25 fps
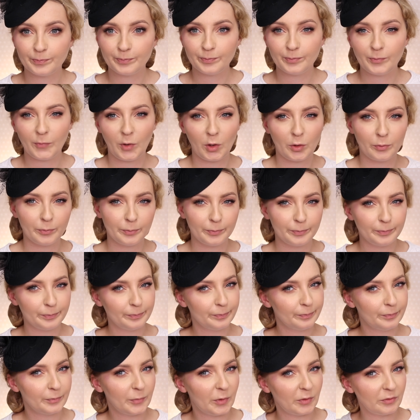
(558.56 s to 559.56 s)
No,
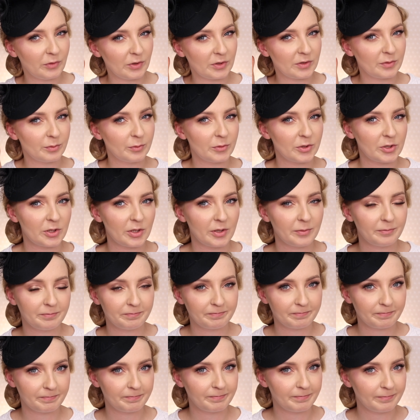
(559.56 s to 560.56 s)
powiedzmy, że
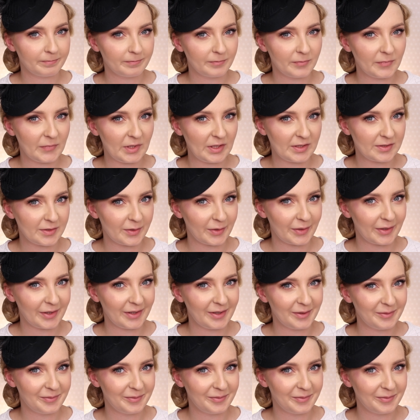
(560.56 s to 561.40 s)
to jest ok.